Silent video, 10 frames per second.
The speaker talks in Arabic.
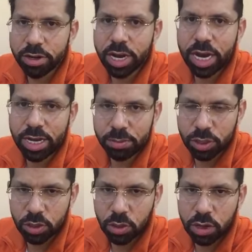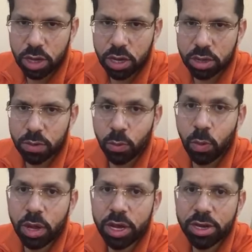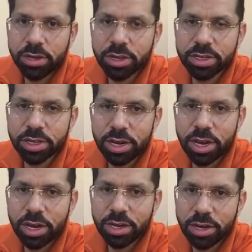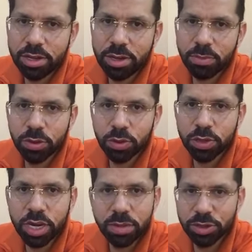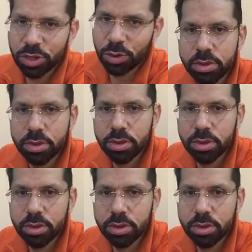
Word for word: حليب الصويا وايد اسئله جتني بخصوص حليب الصويا